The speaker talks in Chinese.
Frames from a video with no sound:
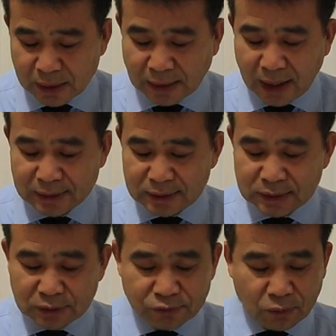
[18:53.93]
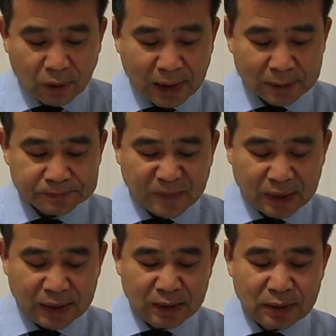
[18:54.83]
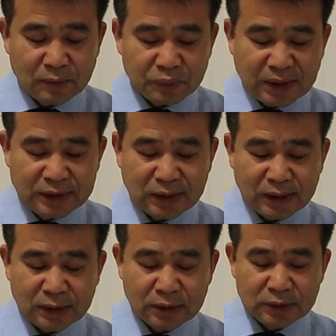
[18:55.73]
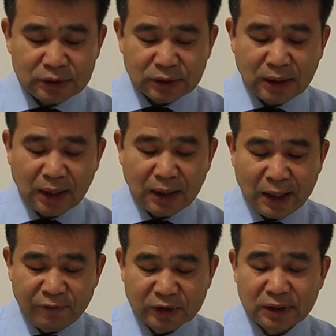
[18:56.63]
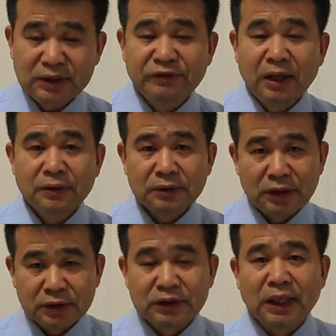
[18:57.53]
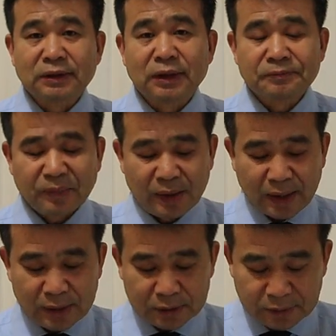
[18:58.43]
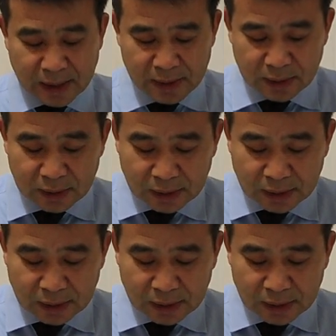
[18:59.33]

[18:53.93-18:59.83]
他已经复活了，OK，不在这里，请看安放他的地方，也是一样的，OK，是吧？